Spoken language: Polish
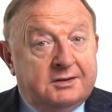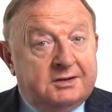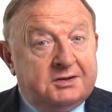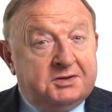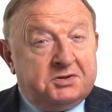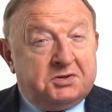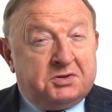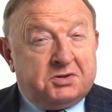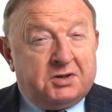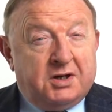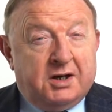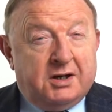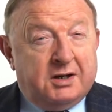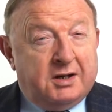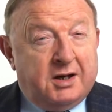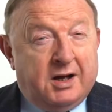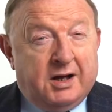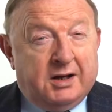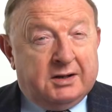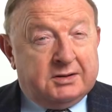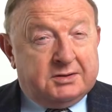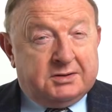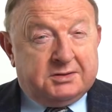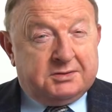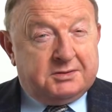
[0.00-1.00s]
że
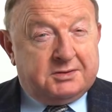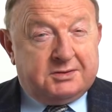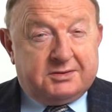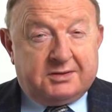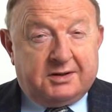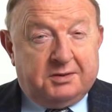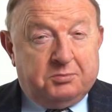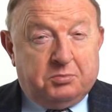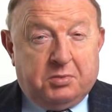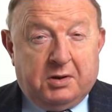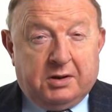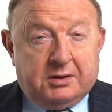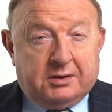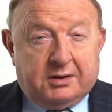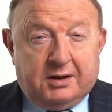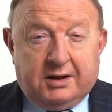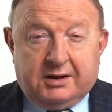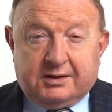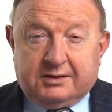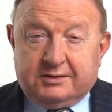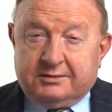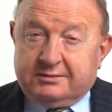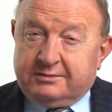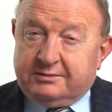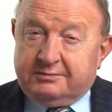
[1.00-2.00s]
aż trzeba
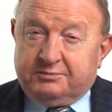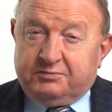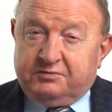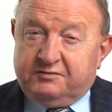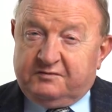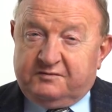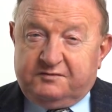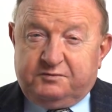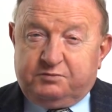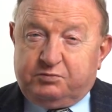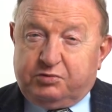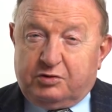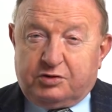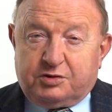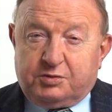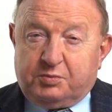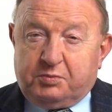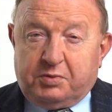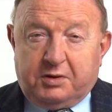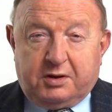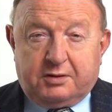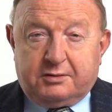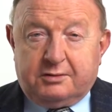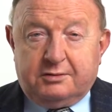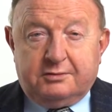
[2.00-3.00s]
tak w
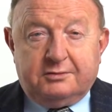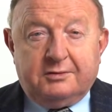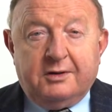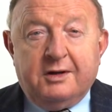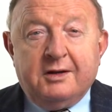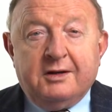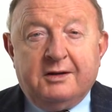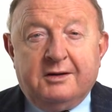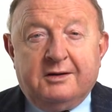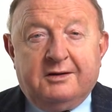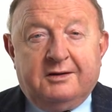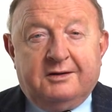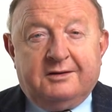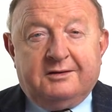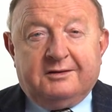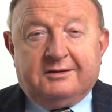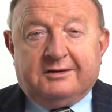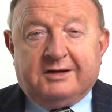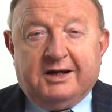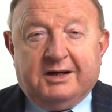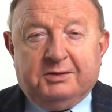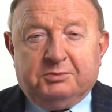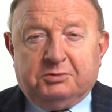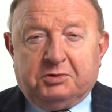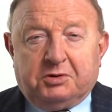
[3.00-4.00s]
pośpiechu e,
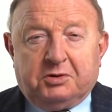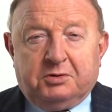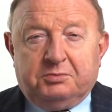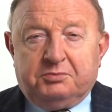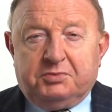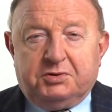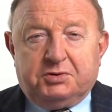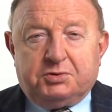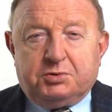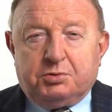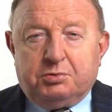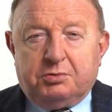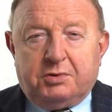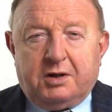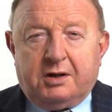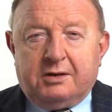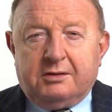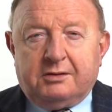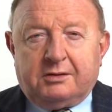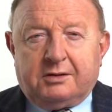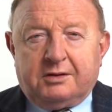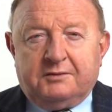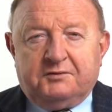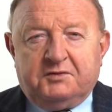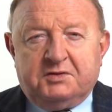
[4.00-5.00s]
tam robić u
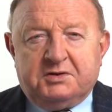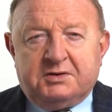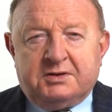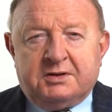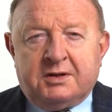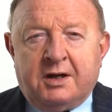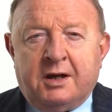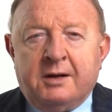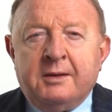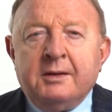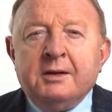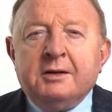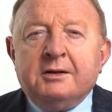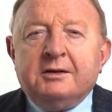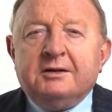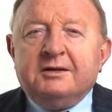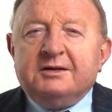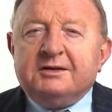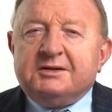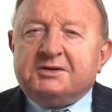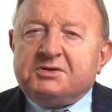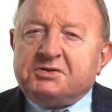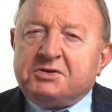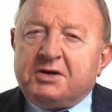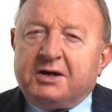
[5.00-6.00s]
niego rewizję.
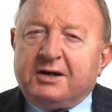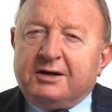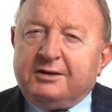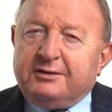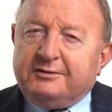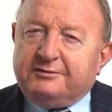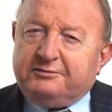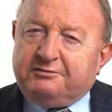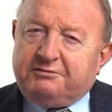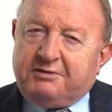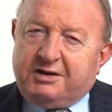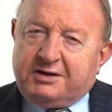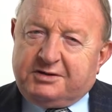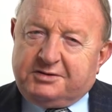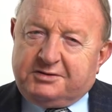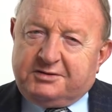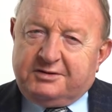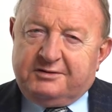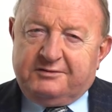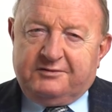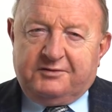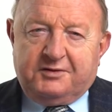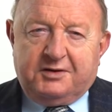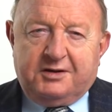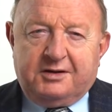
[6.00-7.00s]
Czego
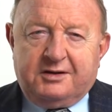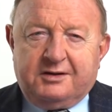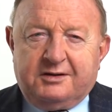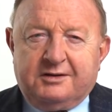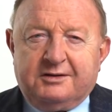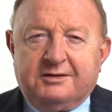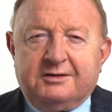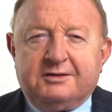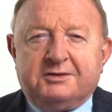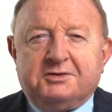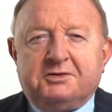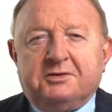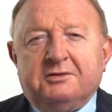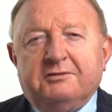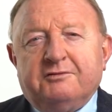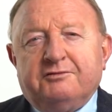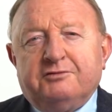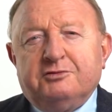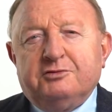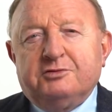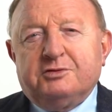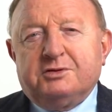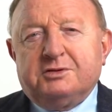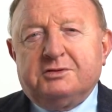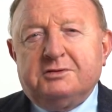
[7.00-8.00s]
właściwie ci
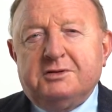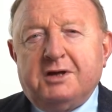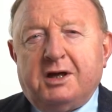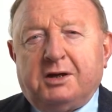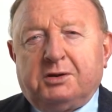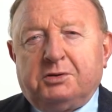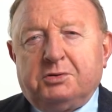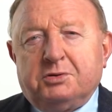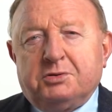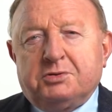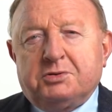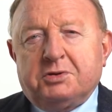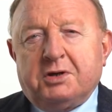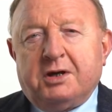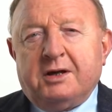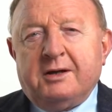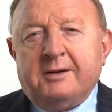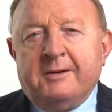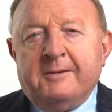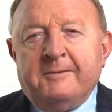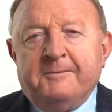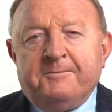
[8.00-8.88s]
funkcjonariusze